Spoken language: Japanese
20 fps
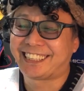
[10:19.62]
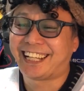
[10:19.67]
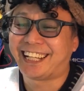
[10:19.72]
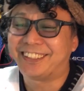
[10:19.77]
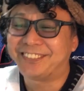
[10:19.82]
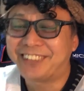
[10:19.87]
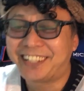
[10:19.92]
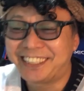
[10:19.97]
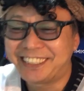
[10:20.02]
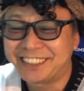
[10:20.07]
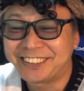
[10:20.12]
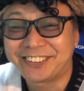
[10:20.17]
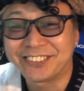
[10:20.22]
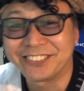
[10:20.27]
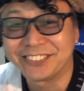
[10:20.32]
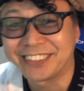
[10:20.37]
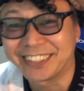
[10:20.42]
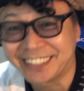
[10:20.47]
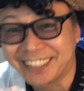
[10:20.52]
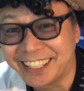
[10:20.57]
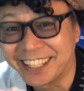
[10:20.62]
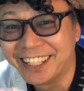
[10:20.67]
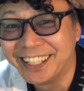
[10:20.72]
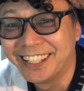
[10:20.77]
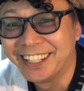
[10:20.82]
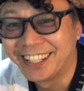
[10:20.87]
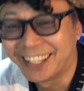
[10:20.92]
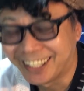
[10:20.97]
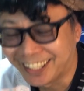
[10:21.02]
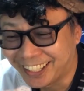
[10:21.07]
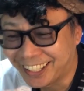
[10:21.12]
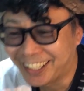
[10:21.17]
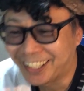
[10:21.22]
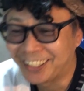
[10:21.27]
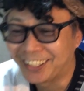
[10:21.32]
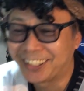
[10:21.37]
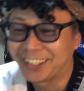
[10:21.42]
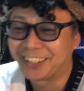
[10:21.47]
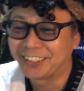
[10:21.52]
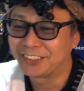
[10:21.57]
可愛いというかね、
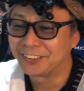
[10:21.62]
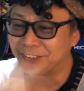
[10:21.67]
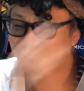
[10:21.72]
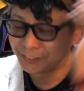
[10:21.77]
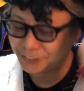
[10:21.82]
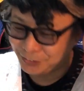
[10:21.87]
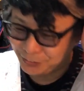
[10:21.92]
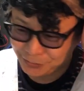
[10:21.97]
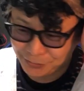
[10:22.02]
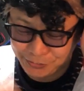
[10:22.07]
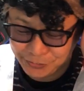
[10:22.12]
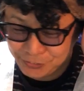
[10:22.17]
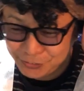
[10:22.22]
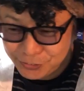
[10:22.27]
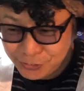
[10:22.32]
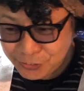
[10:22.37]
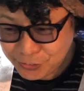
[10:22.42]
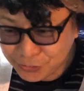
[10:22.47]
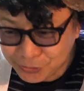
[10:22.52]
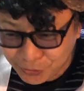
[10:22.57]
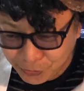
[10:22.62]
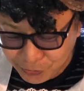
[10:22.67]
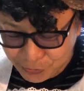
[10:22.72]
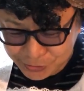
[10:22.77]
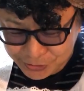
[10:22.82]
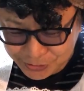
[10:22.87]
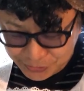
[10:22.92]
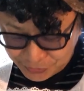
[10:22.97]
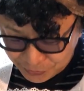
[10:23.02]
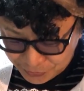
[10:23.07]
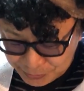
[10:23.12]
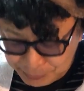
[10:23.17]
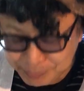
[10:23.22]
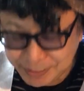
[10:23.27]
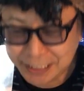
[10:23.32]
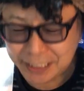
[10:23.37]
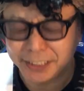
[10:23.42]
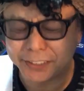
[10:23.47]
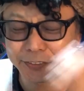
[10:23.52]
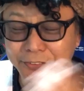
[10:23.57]
えー、ちょっとちょっと調子乗りみ
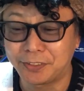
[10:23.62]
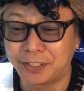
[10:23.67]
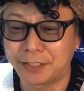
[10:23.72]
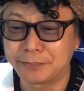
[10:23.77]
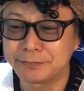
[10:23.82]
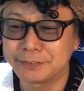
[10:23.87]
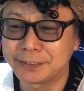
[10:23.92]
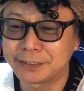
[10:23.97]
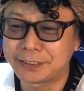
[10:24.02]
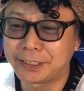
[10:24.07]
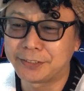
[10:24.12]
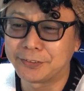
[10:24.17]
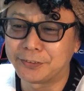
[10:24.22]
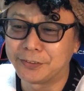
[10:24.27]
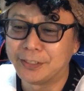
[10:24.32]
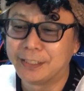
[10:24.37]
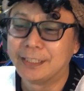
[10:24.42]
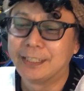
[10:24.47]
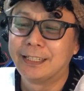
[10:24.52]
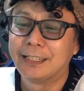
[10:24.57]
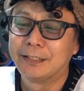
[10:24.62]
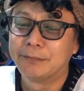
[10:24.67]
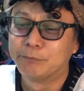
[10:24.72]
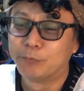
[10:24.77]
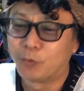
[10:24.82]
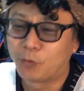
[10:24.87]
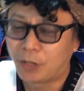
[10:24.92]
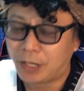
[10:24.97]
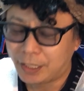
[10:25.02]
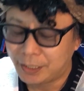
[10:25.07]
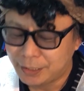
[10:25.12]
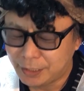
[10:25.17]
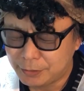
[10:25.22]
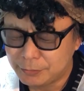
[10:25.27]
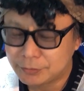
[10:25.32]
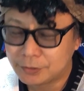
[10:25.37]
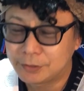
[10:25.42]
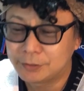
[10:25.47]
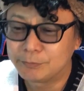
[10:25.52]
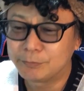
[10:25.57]
たいなところあるんですけどもう危
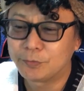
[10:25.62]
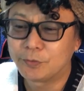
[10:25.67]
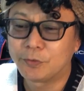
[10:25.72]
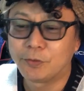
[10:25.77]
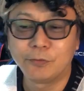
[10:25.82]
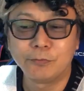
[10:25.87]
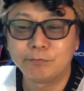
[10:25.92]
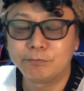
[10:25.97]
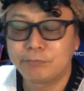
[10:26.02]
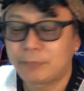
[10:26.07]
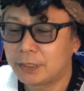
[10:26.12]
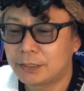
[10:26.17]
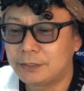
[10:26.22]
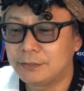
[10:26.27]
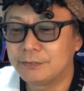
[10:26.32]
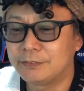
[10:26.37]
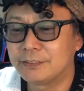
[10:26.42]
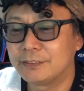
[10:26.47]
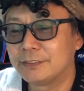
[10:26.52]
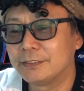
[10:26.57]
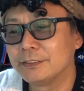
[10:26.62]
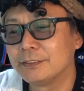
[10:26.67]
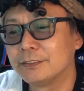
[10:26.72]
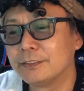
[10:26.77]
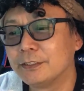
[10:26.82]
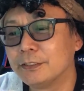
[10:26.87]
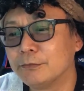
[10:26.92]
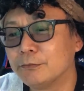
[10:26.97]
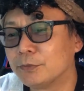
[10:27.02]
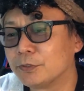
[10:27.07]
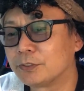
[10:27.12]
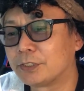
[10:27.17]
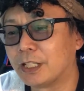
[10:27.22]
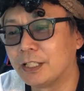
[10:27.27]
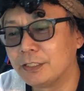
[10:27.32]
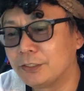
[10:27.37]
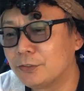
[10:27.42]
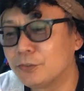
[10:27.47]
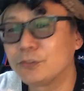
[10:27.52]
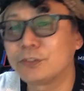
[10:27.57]
うくもうほんまにもう
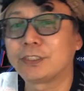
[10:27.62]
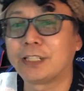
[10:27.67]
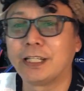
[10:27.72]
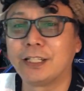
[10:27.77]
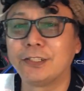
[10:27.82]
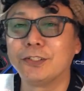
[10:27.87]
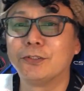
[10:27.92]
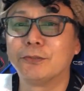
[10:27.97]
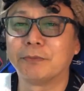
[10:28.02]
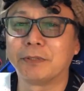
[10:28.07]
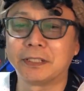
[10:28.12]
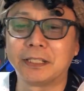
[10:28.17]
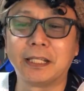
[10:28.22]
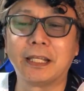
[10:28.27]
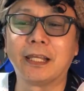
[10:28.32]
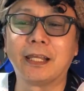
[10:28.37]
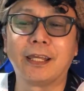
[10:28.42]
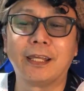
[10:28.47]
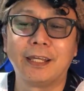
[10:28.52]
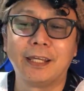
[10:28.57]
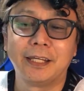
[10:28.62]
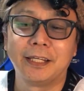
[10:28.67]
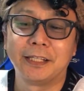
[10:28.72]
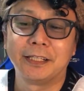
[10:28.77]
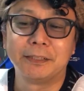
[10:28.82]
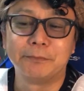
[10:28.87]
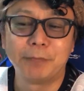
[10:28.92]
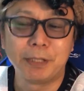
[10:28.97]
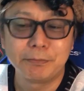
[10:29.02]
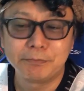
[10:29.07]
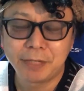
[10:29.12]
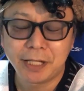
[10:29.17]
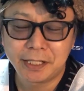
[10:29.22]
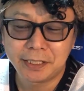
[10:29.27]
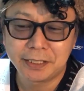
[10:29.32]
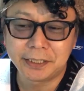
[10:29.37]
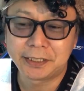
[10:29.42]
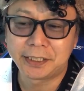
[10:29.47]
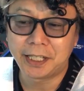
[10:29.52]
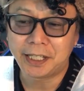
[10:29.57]
最後の最後までメンバー
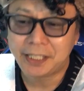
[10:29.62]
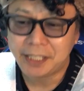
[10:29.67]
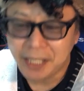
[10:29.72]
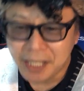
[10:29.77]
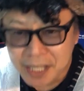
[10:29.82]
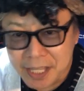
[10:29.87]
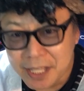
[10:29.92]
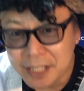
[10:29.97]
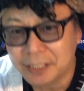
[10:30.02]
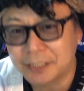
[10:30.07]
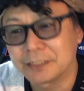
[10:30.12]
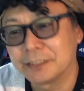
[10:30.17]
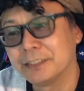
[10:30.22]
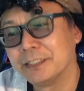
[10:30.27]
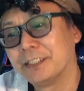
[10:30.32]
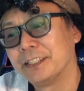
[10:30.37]
入りでけへん